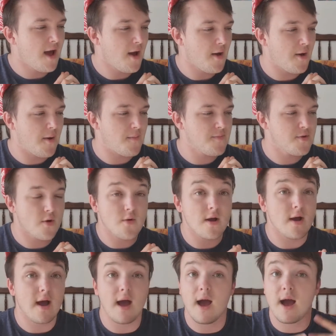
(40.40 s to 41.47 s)
Euh, donc
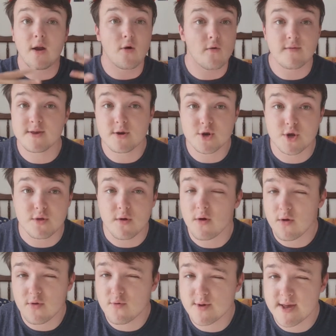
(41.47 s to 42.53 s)
à l'Eurovision Junior,
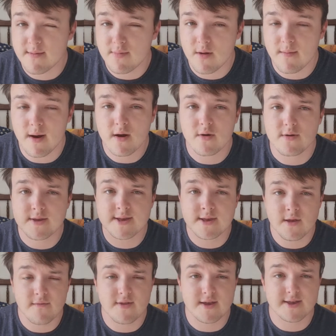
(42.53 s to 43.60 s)
tout simplement, le
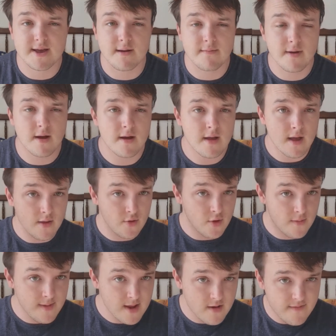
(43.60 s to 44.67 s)
19 décembre
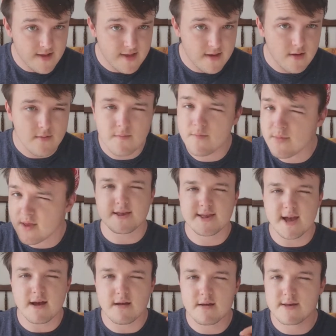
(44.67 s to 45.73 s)
2021. Et
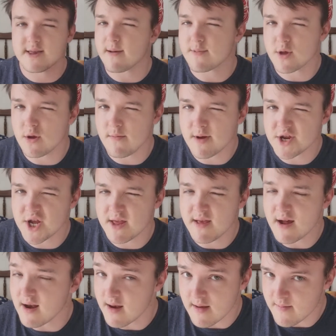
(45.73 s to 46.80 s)
ça, c'est absolument
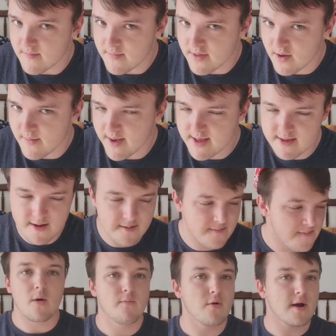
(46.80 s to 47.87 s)
génial. Non mais attends.
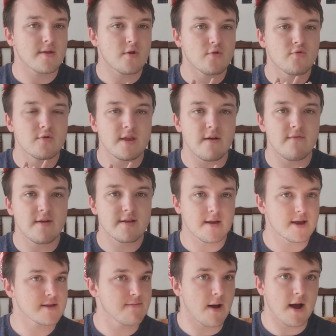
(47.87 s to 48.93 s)
Alors pour être tout à fait
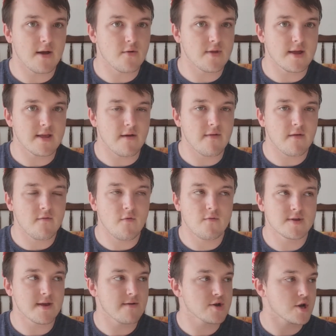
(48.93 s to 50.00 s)
transparent et honnête avec vous, vous
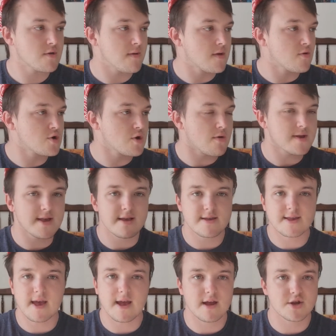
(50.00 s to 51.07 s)
savez, je suis toujours
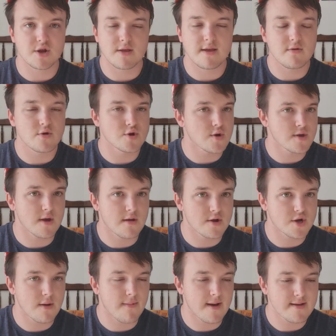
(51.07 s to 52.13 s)
sincère et je dis toujours ce que
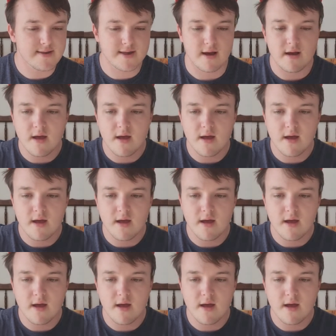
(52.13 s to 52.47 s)
je pense.